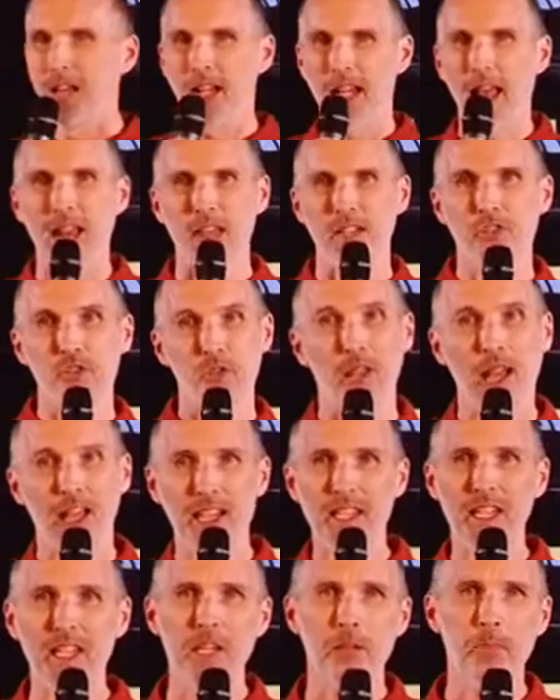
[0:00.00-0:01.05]
Dan juga
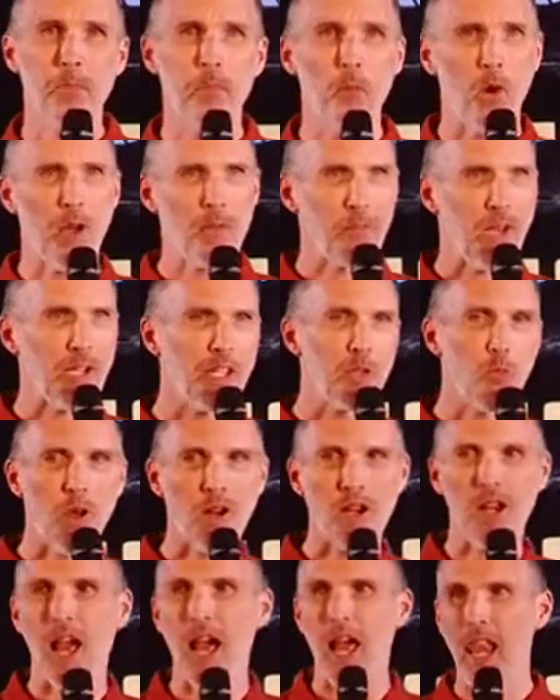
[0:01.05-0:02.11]
ini dibuat pakai
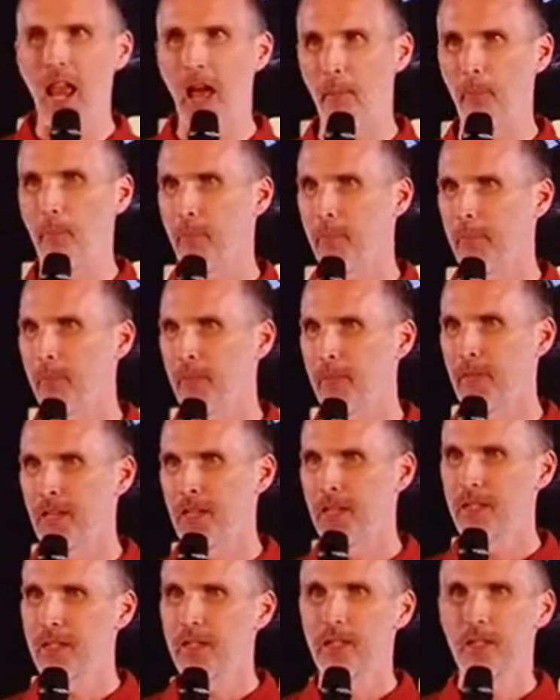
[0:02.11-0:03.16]
warna alam
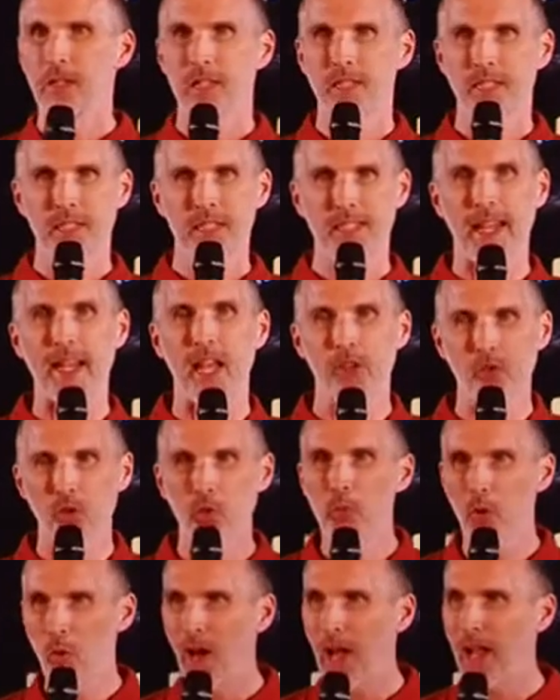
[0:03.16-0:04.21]
dengan
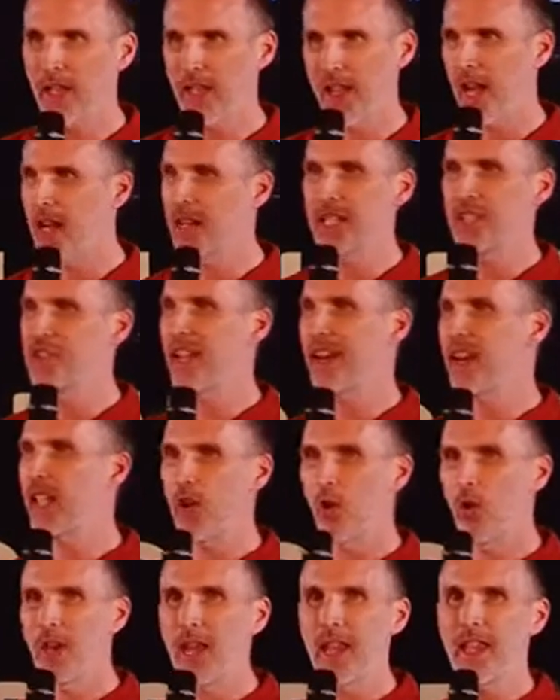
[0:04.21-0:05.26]
tumbuhan yang dicari
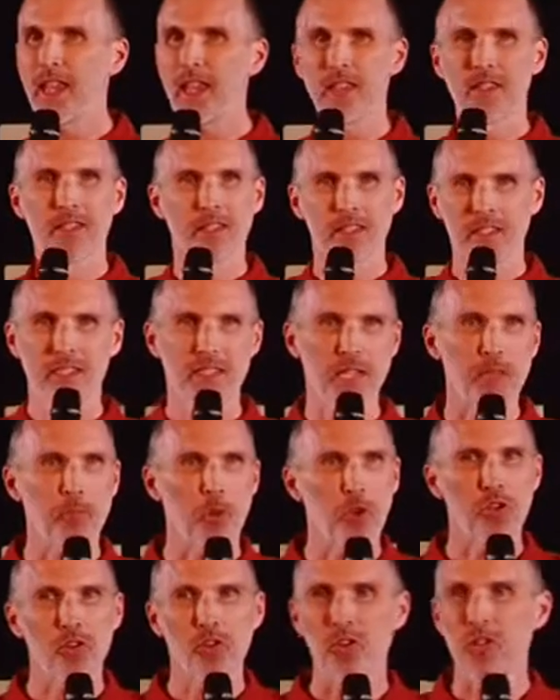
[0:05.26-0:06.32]
oleh si
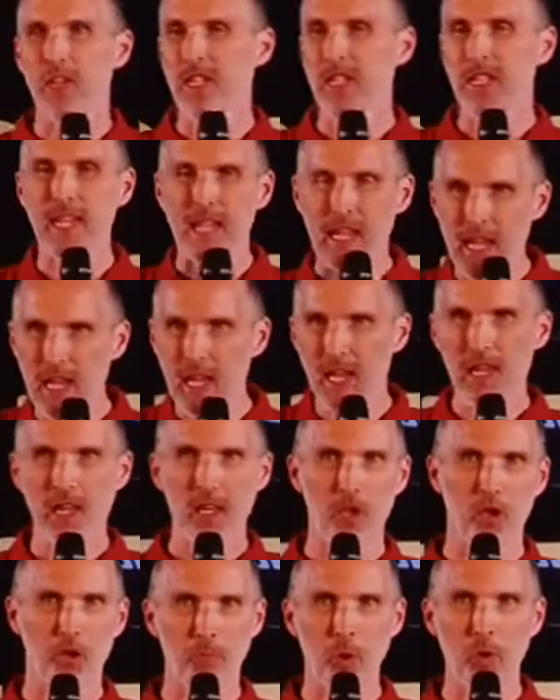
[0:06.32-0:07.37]
penenun di
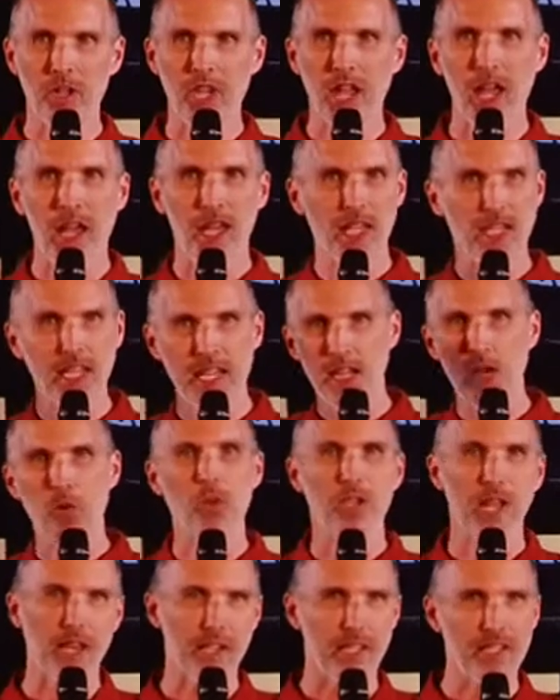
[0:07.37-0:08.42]
kebunnya di
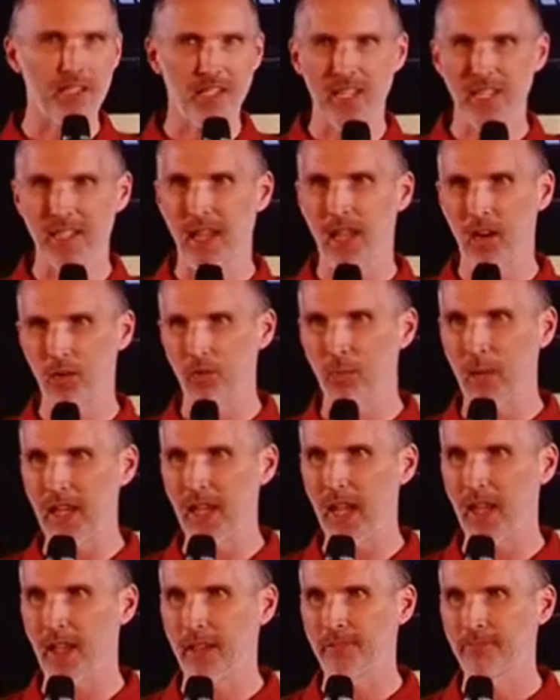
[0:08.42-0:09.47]
hutan di sekitar
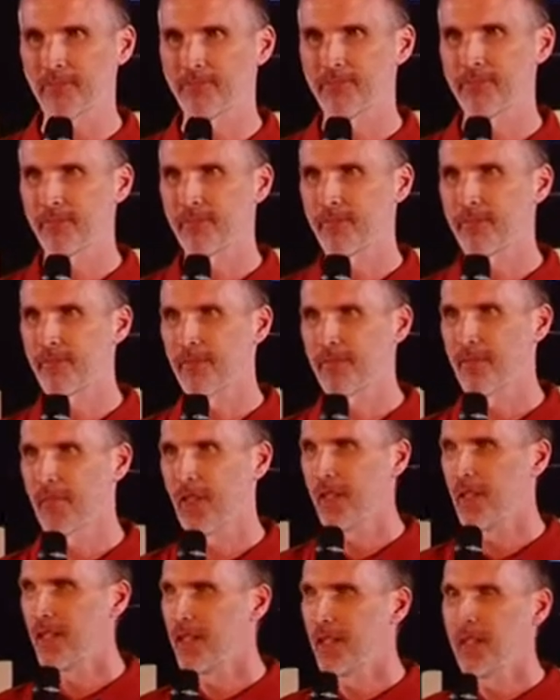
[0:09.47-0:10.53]
rumahnya.
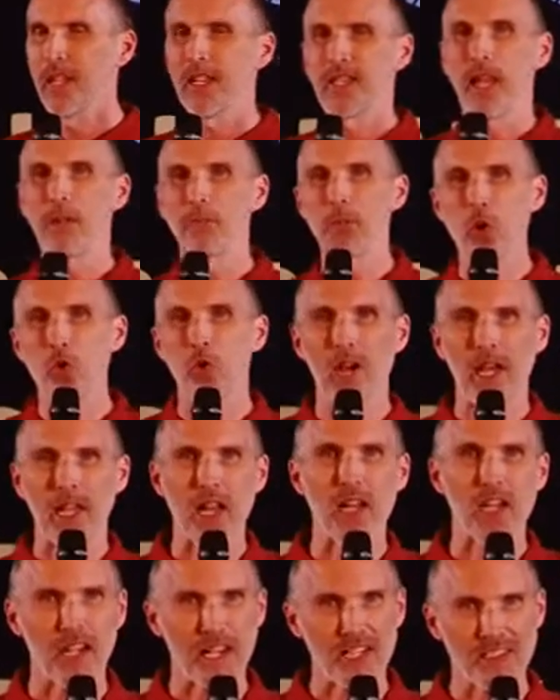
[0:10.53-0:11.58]
Dan
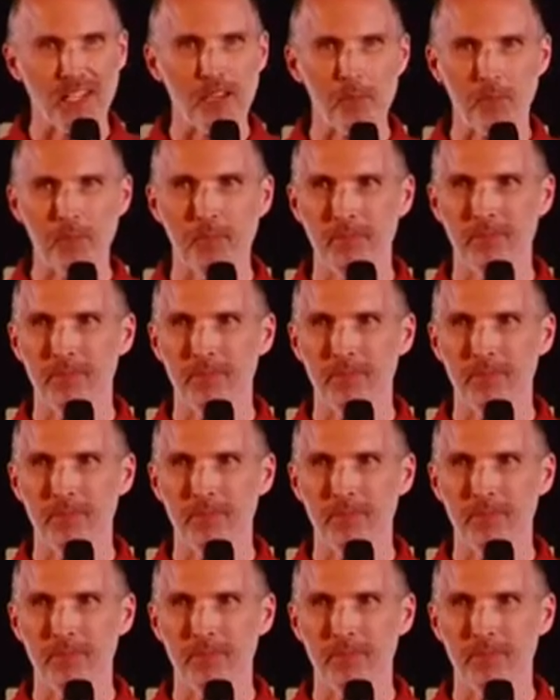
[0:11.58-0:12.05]
menggunakan resip